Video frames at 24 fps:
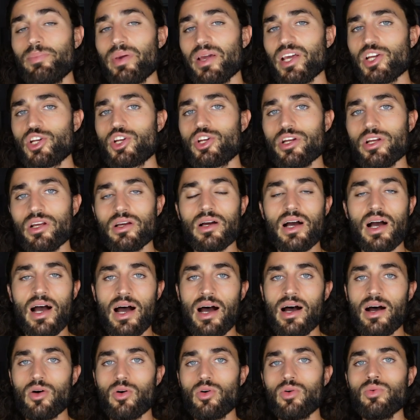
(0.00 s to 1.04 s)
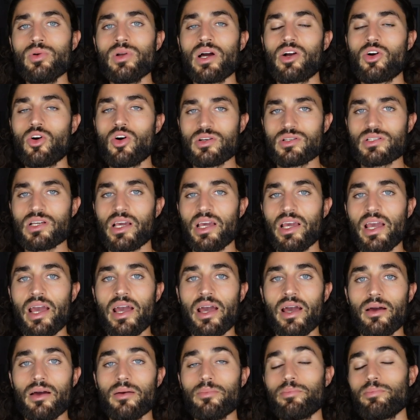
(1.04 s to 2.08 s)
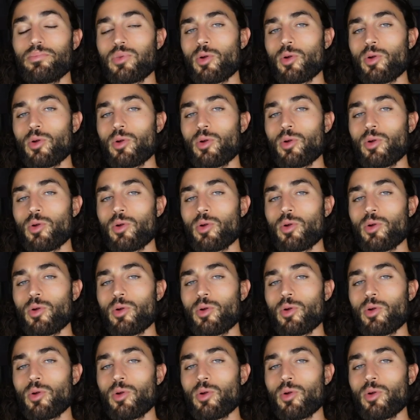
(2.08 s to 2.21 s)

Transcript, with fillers: pesce ha una cosa che è